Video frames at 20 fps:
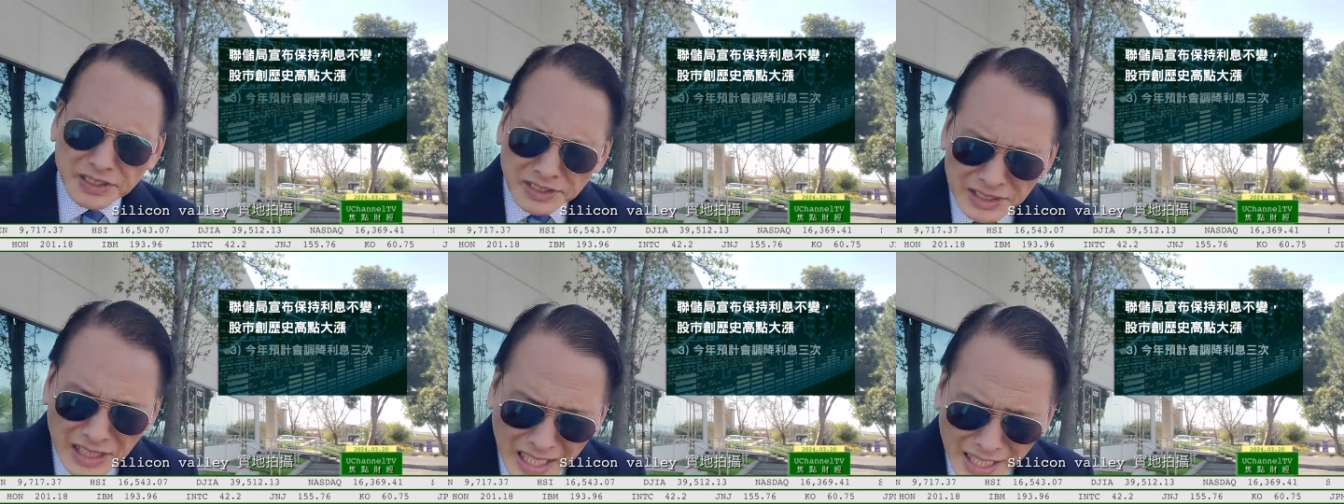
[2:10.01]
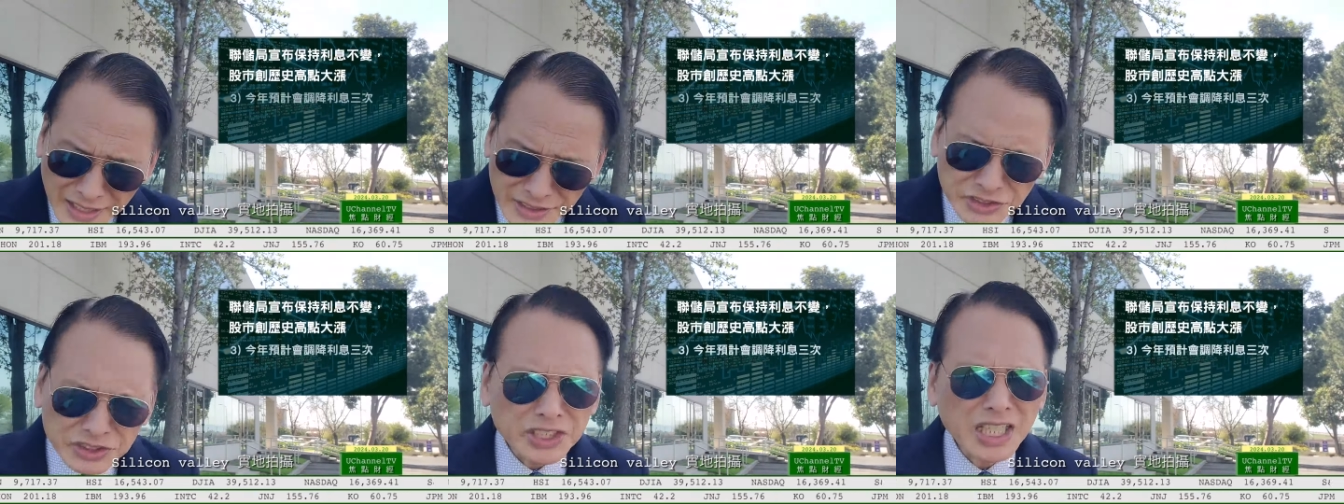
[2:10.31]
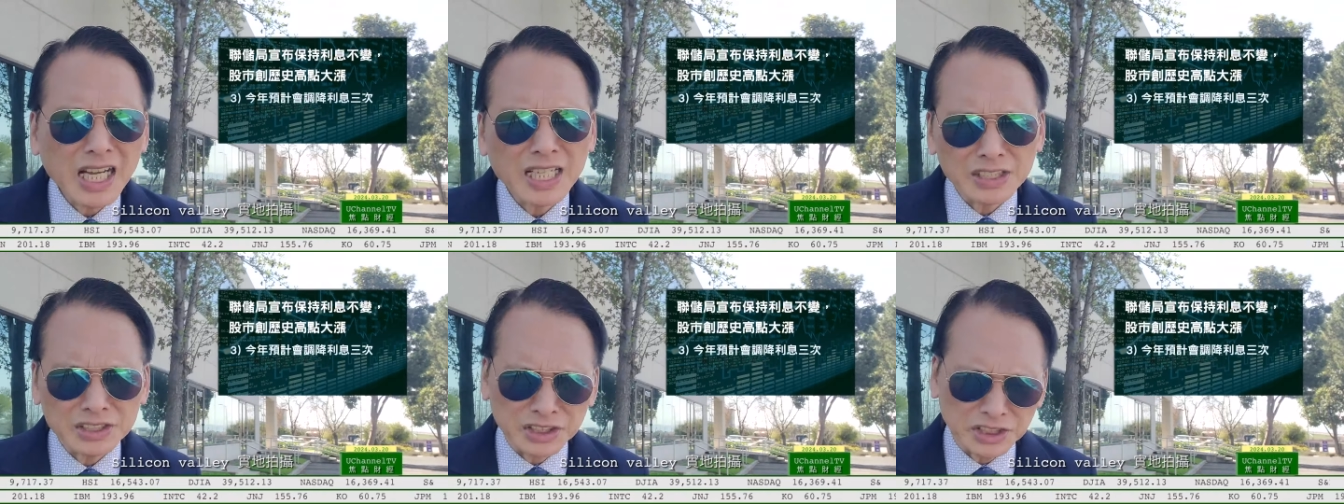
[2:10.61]
那
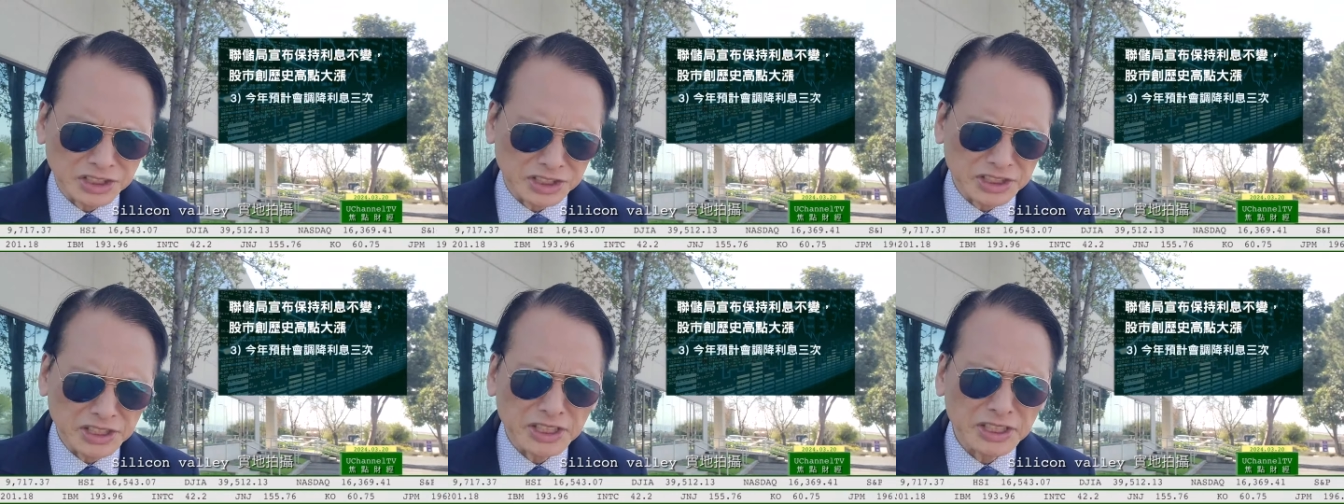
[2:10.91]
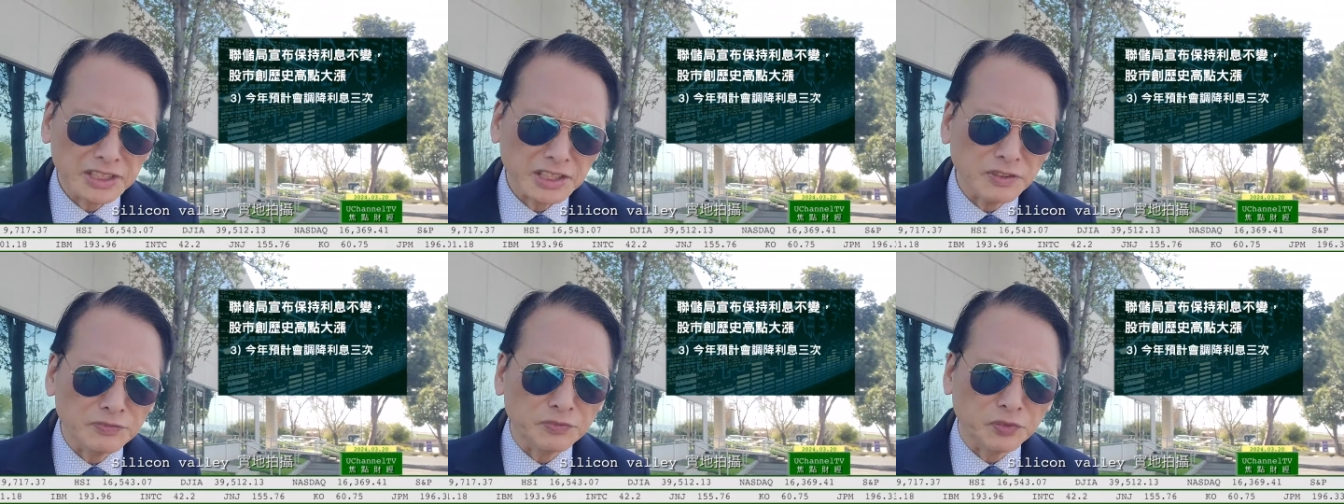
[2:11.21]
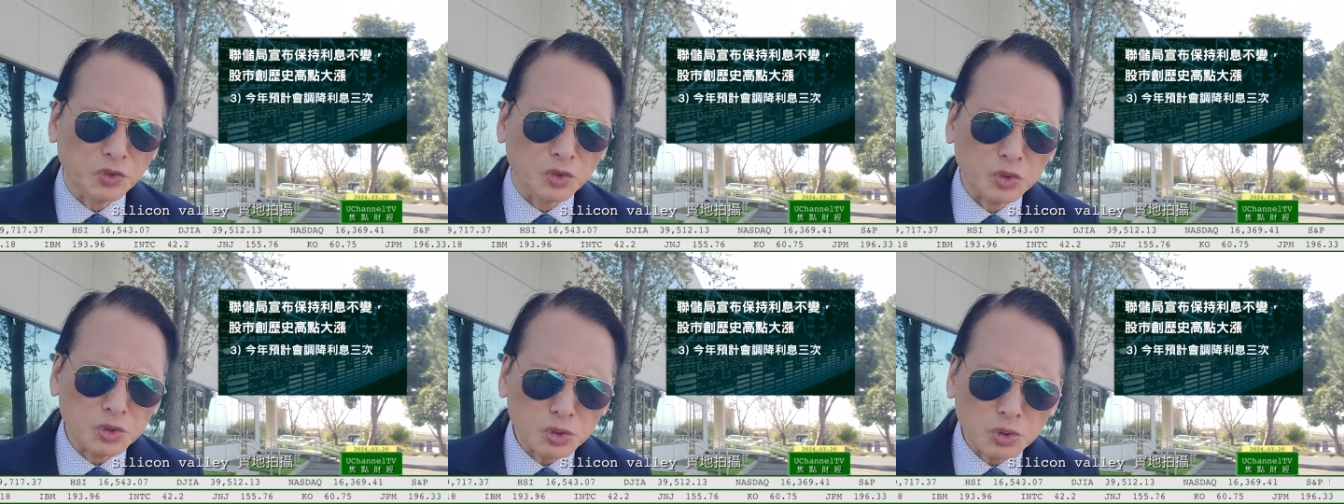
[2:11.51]
降息的
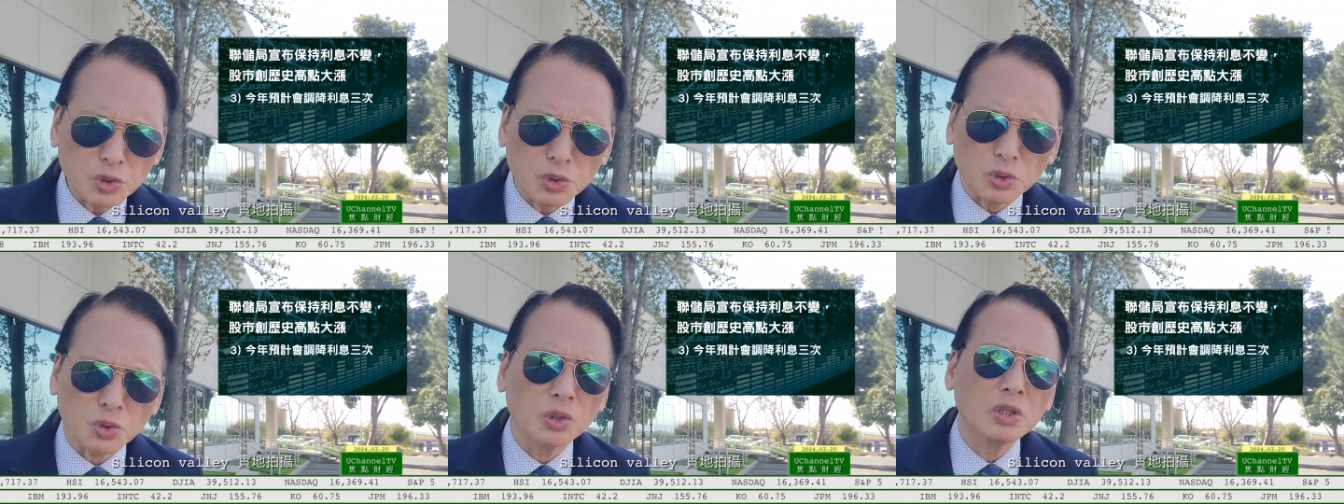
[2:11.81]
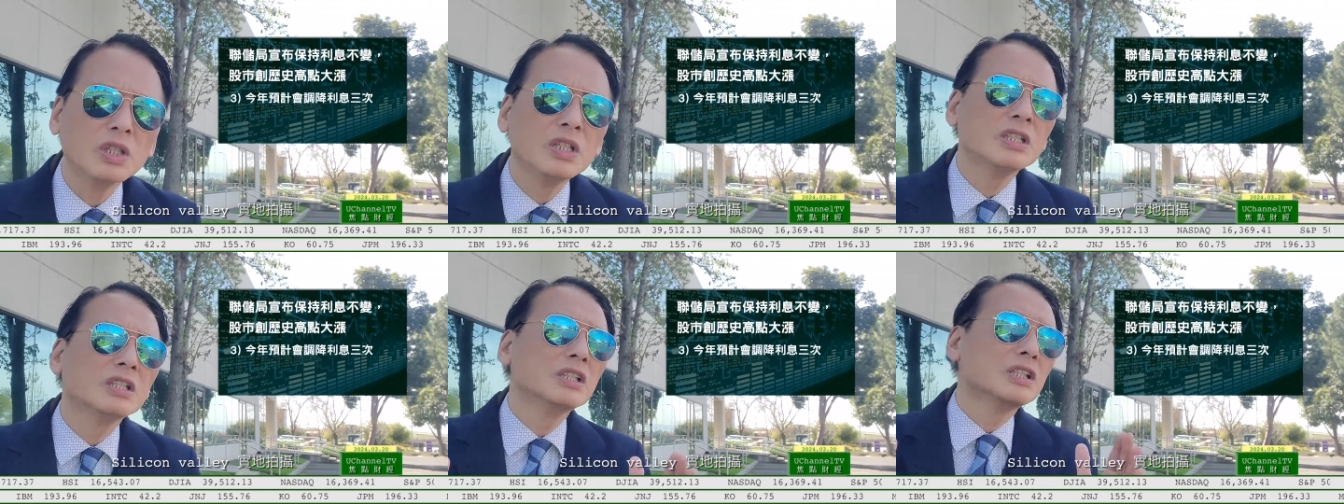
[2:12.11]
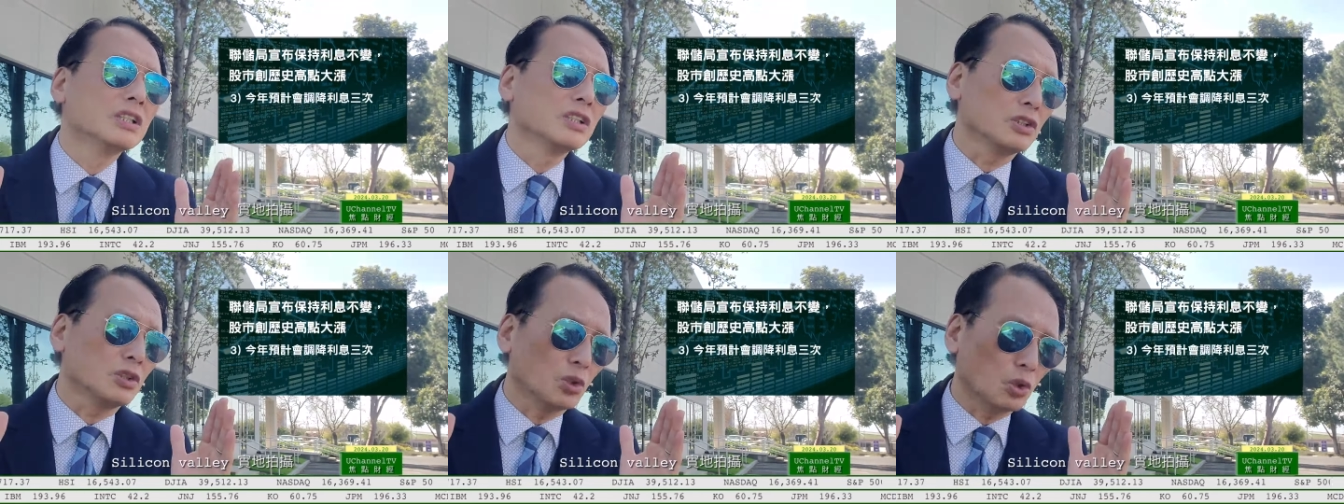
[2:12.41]
幅度
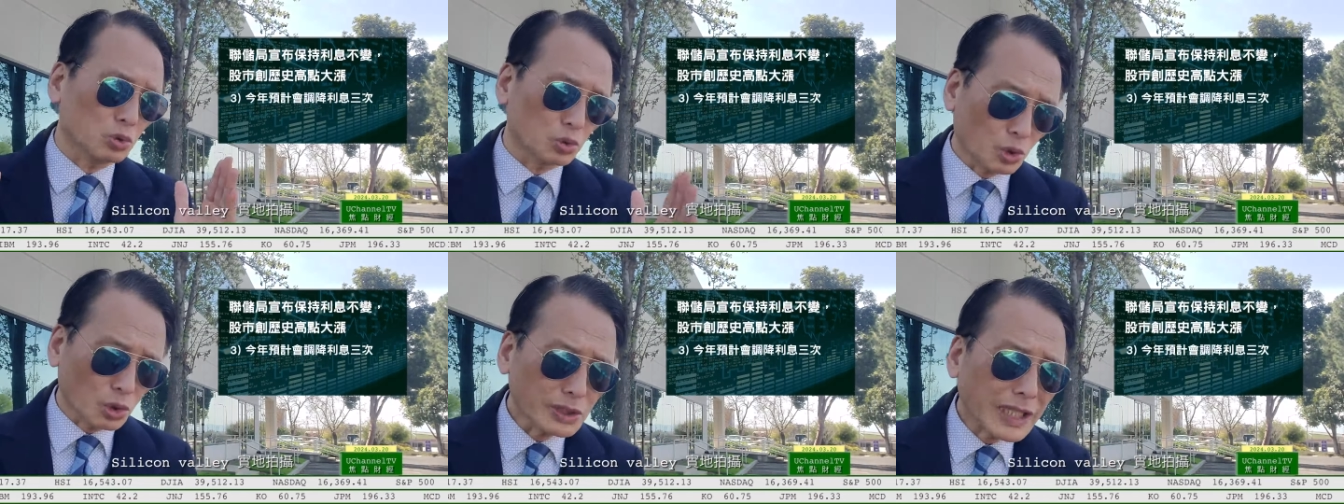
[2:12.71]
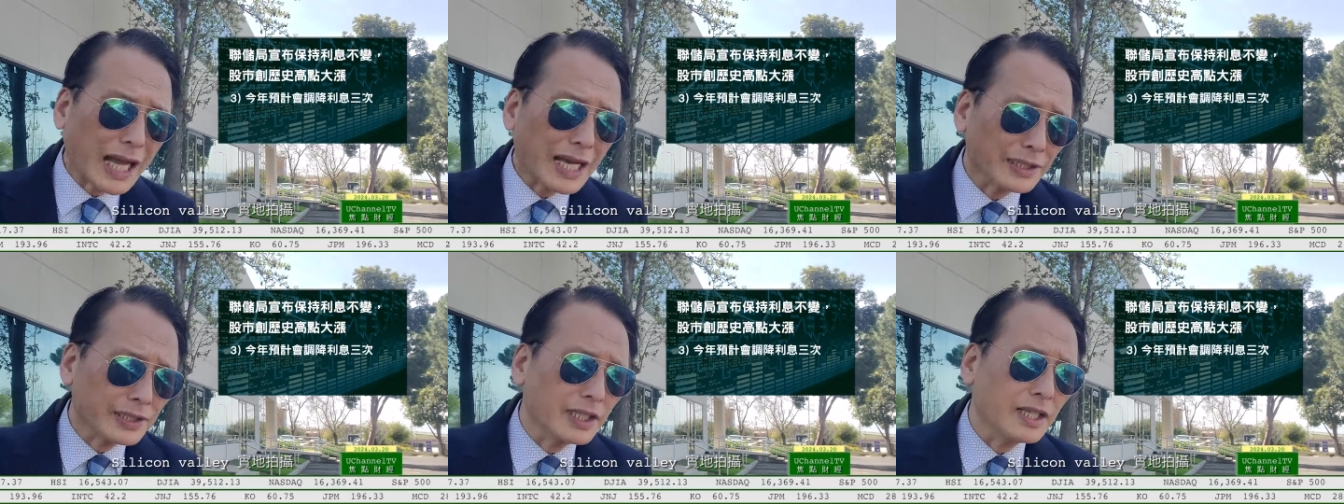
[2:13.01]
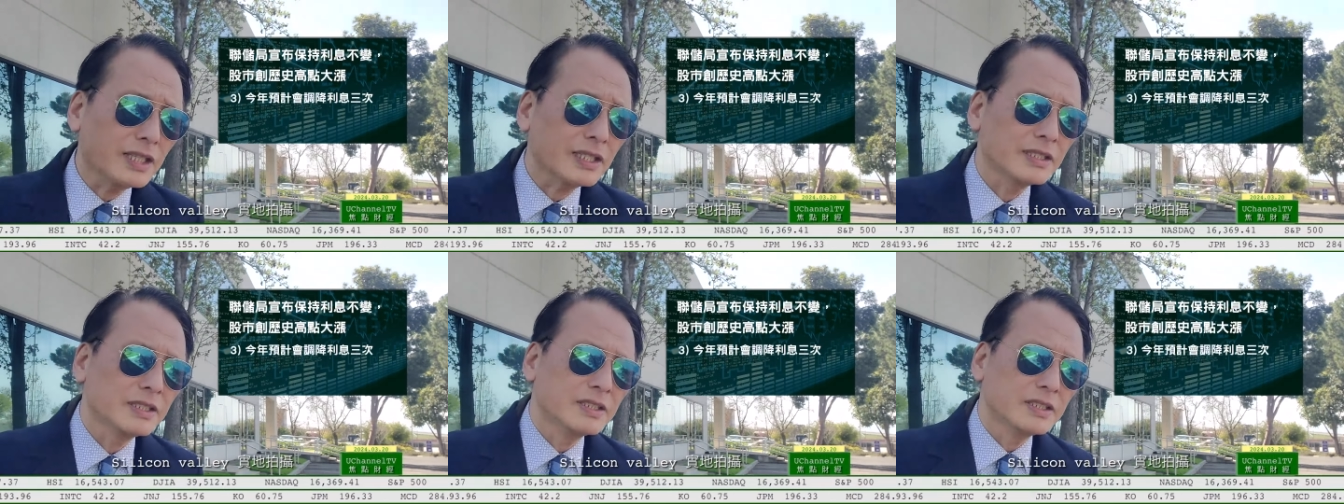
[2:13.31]
有多大
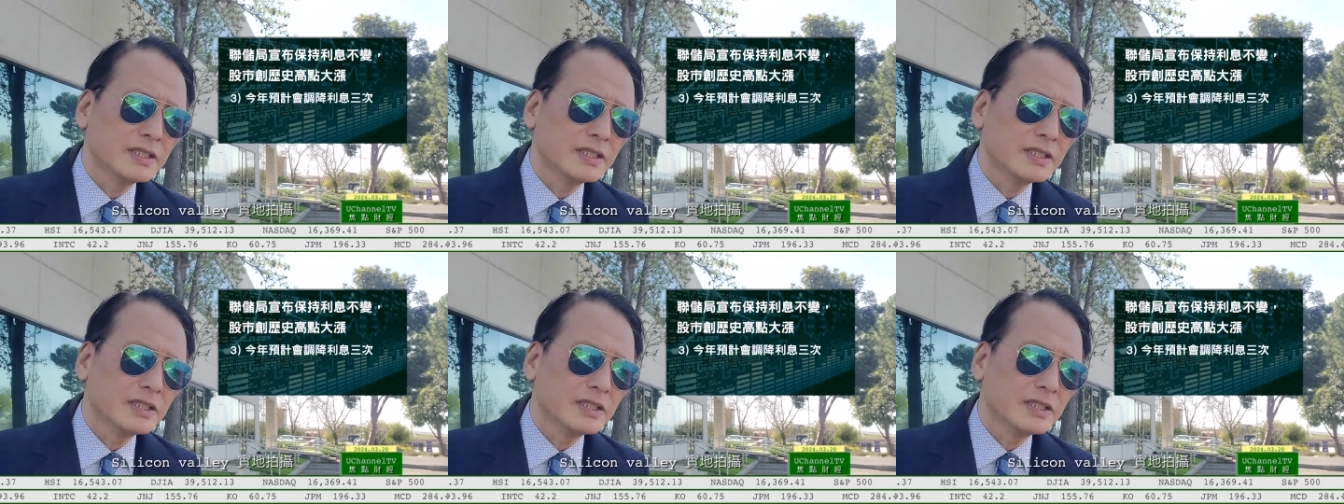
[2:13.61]
呢？